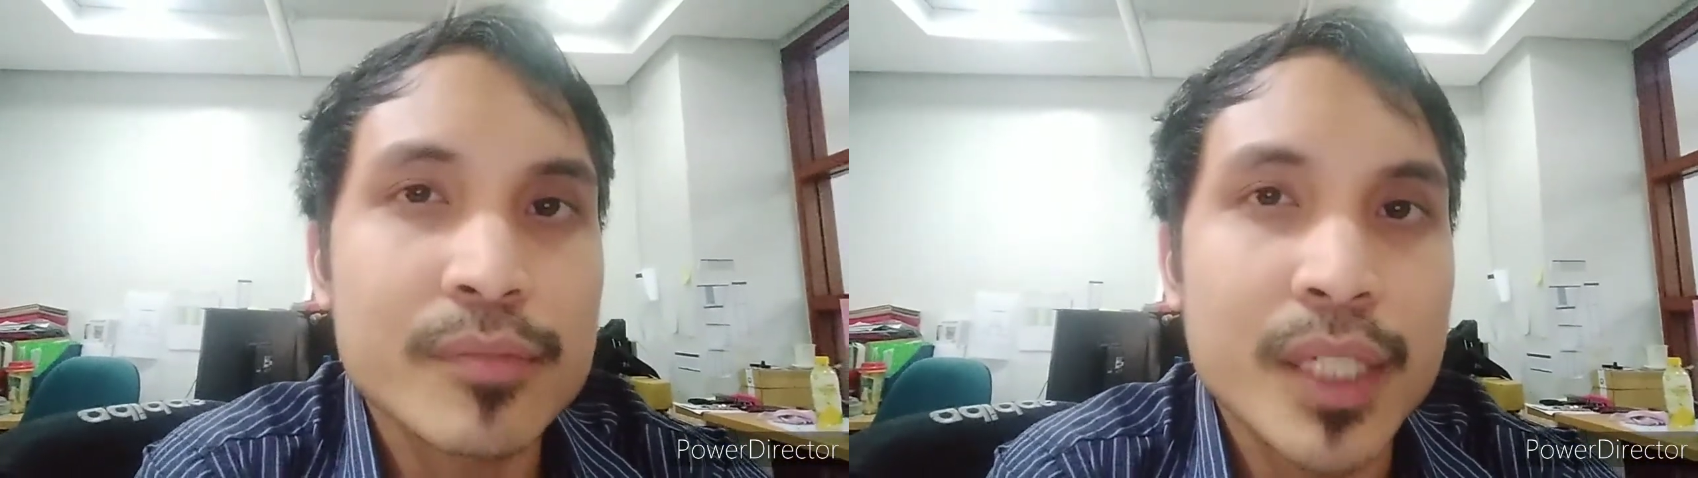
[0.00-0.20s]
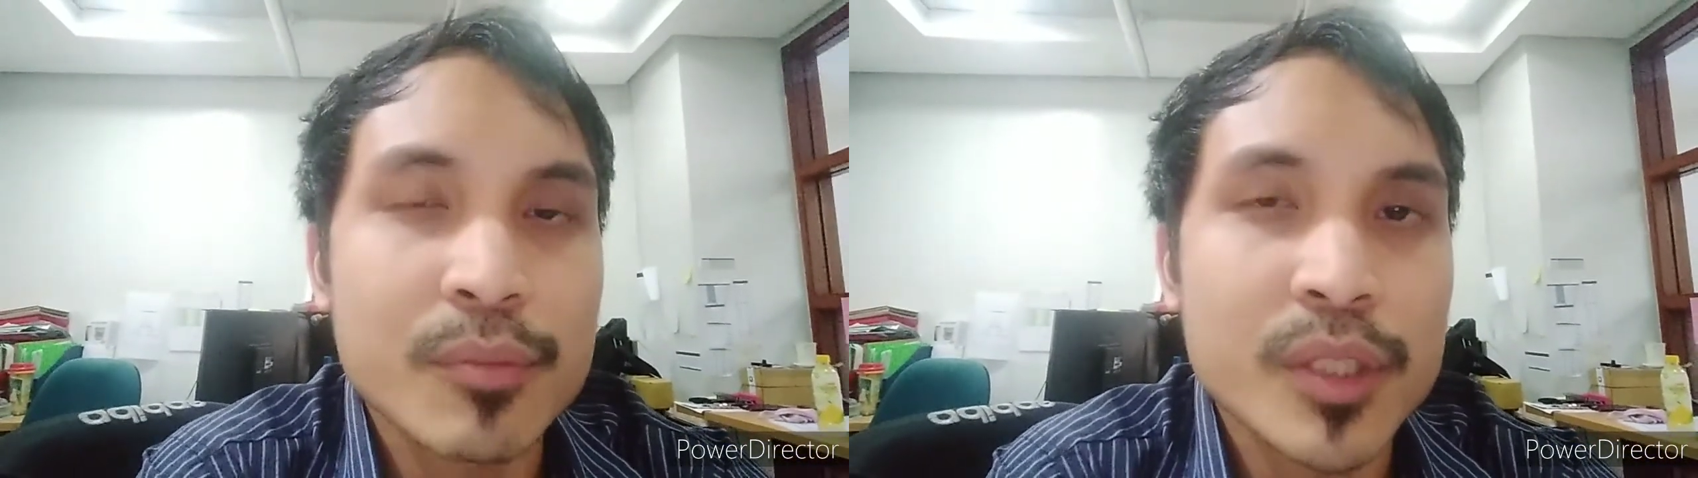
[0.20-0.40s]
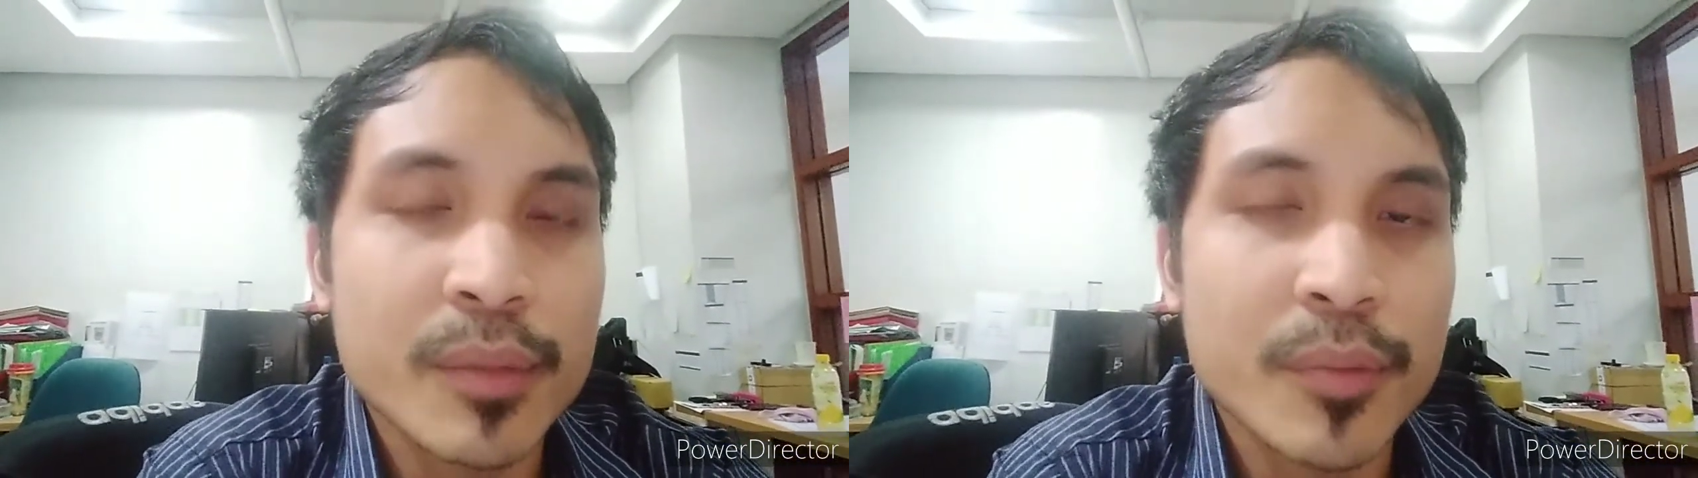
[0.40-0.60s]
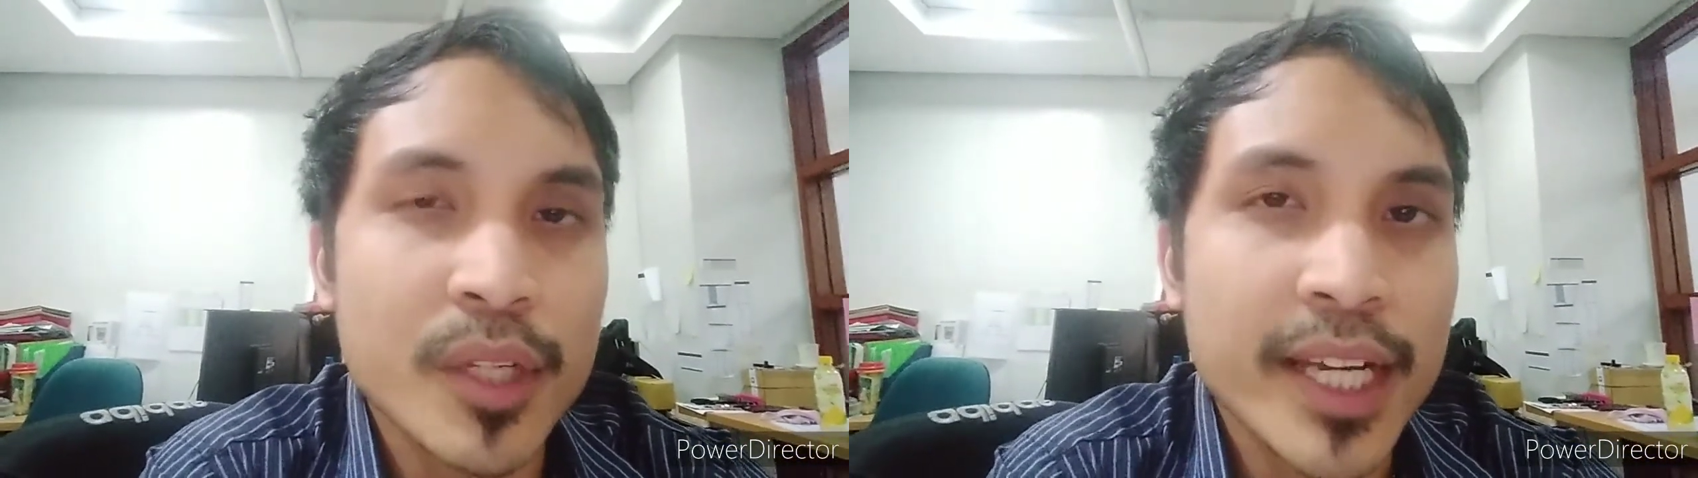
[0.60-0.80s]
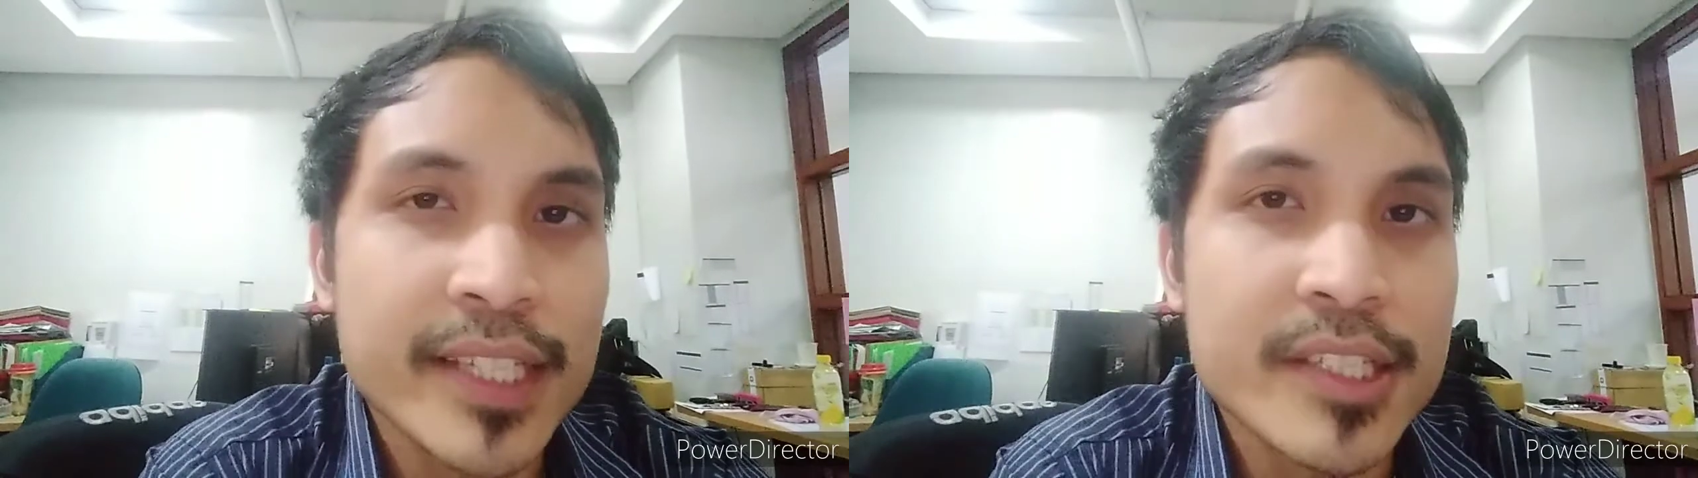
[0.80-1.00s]
mga
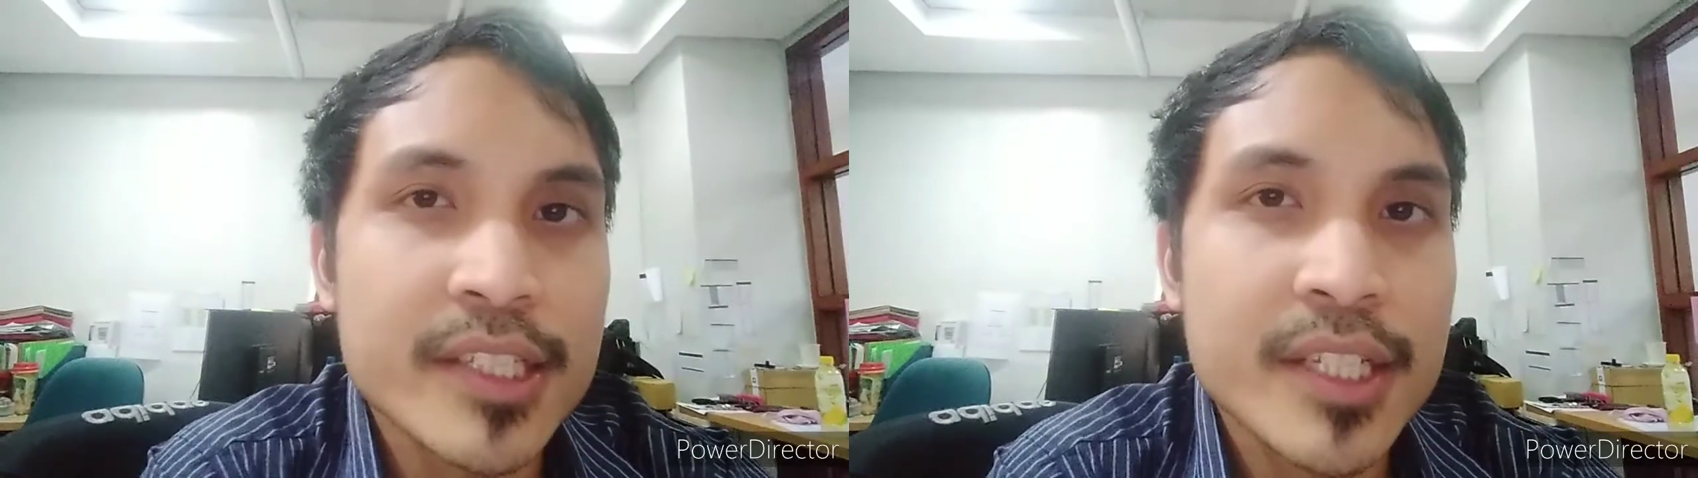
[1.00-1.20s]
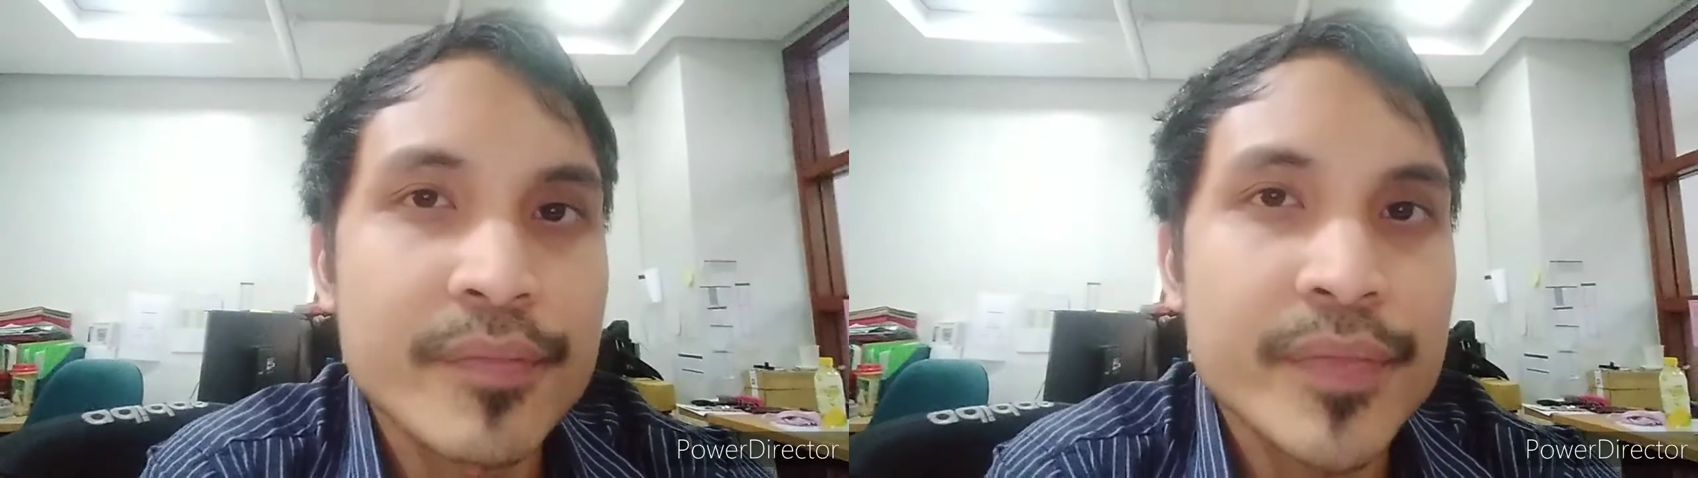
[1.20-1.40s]
multiple lines.